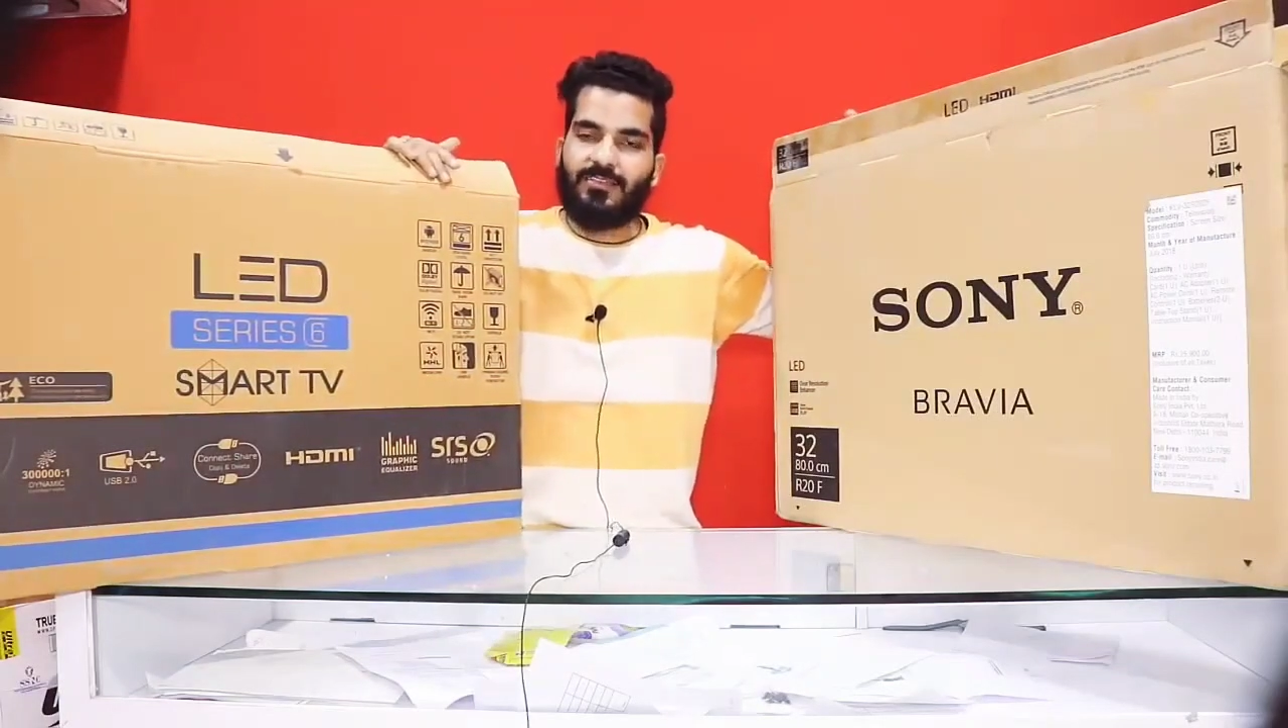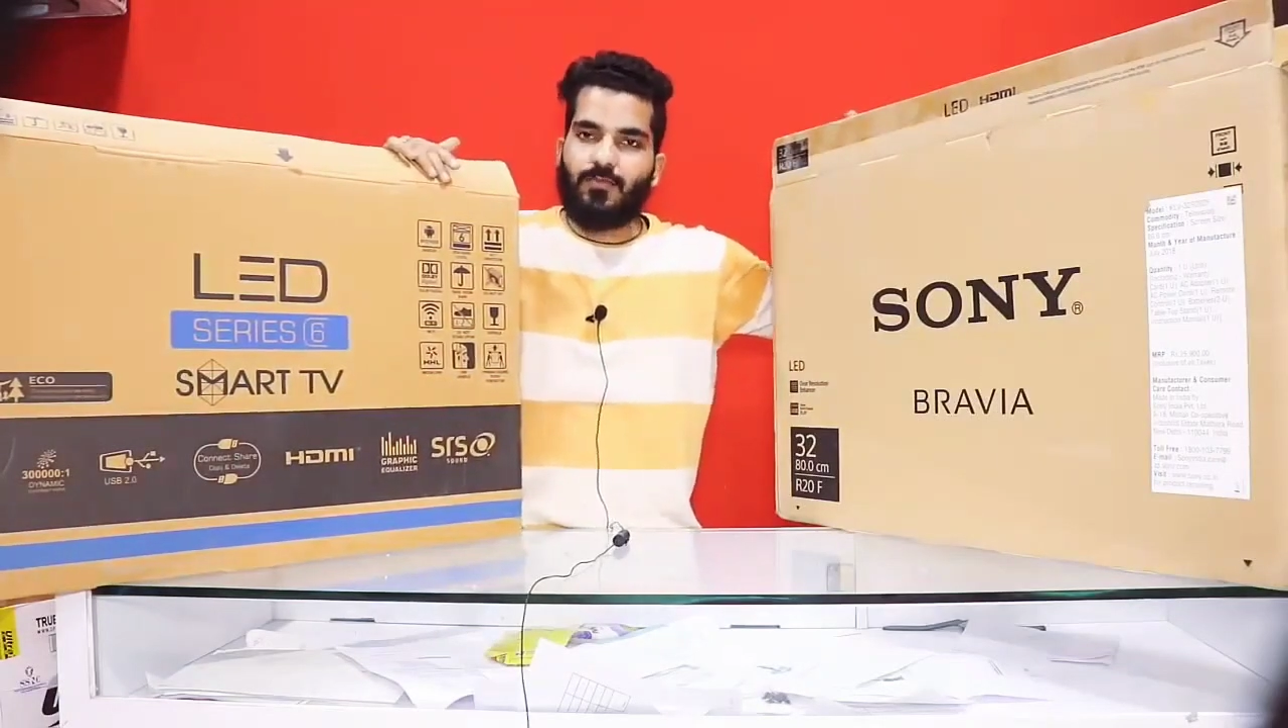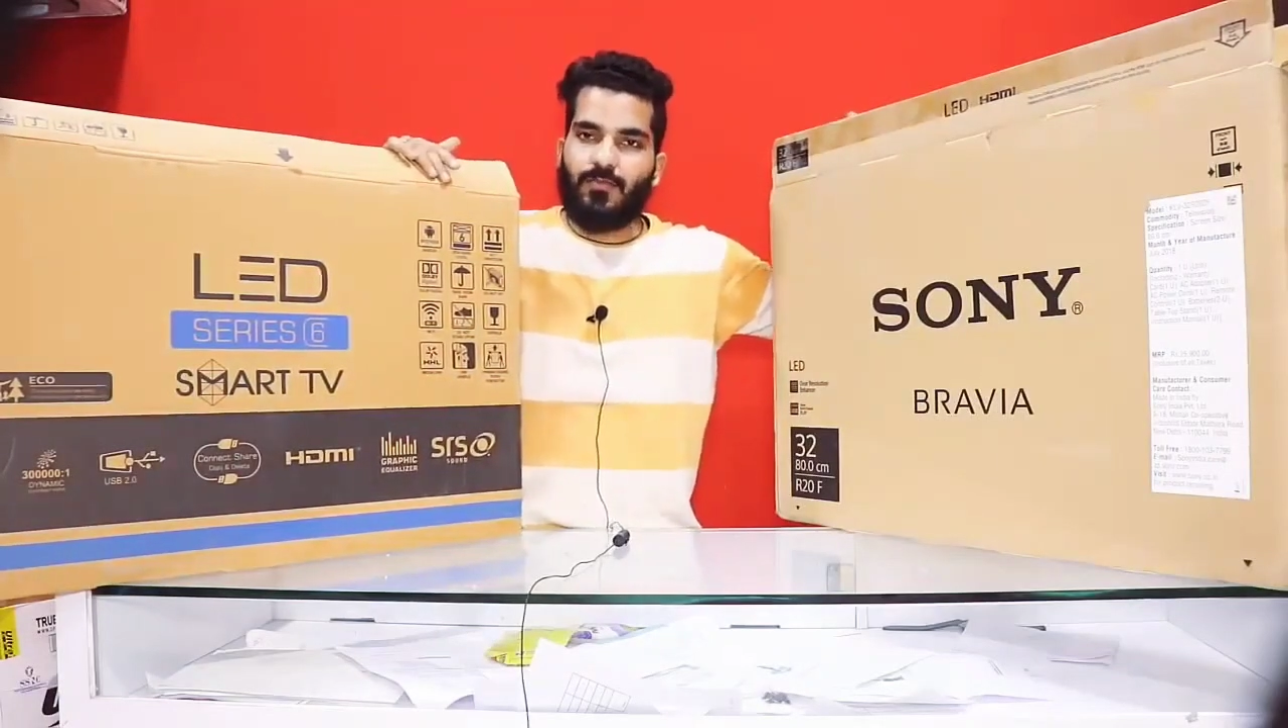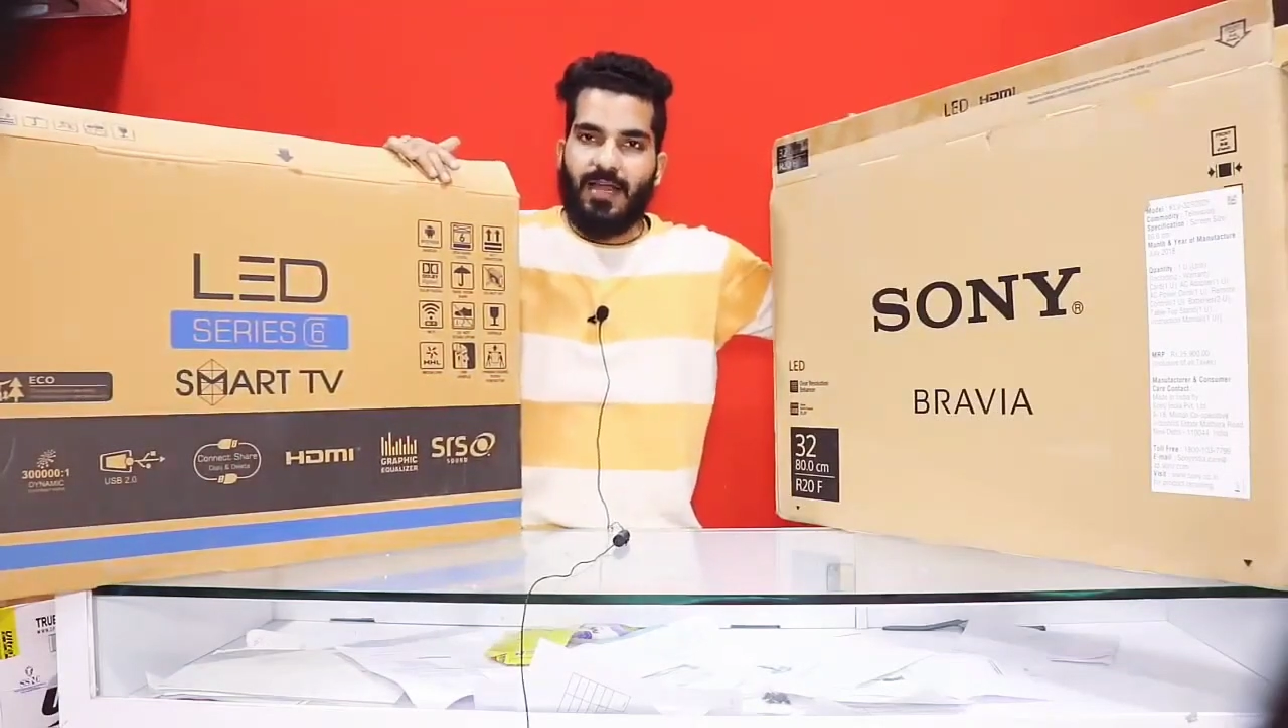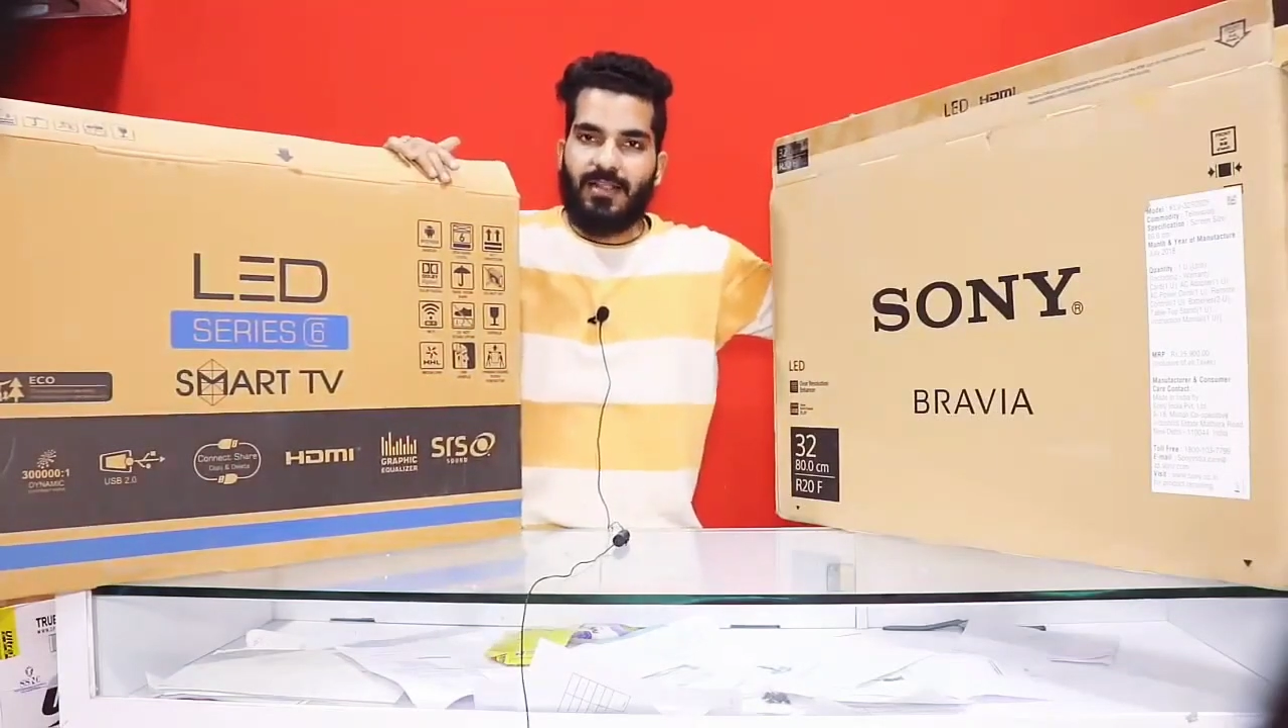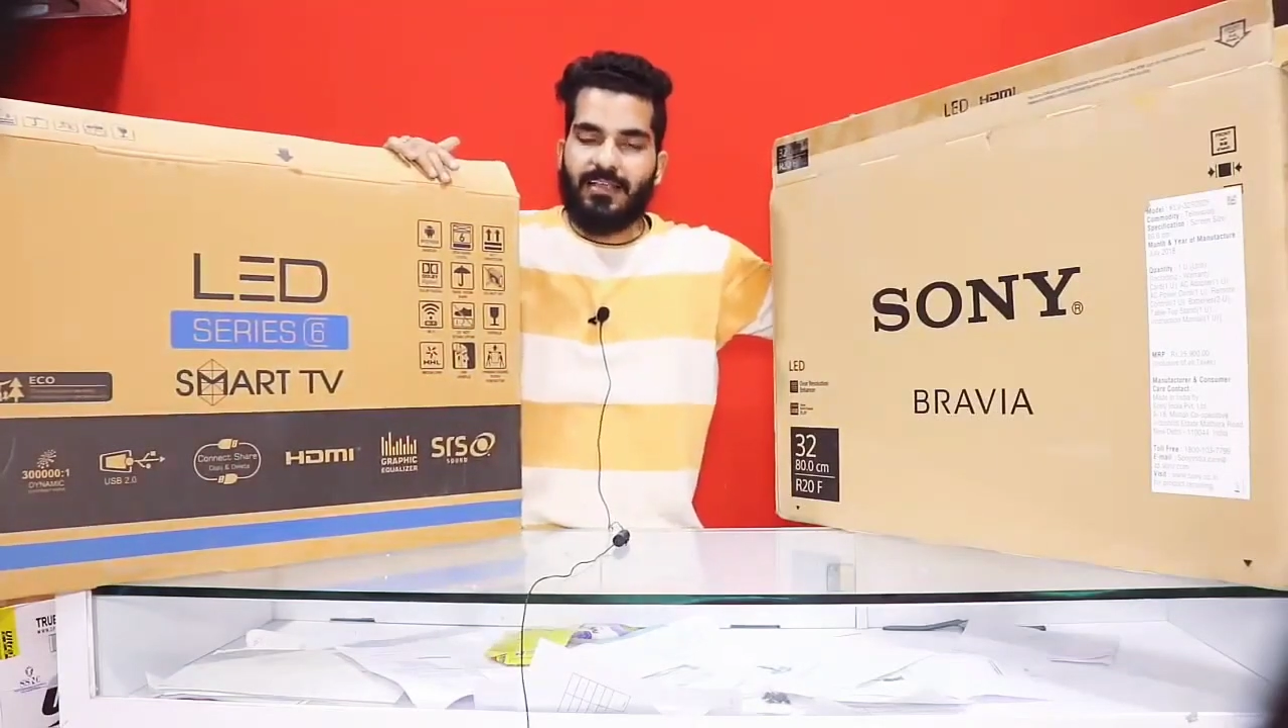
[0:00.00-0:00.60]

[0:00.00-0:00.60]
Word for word: जो माल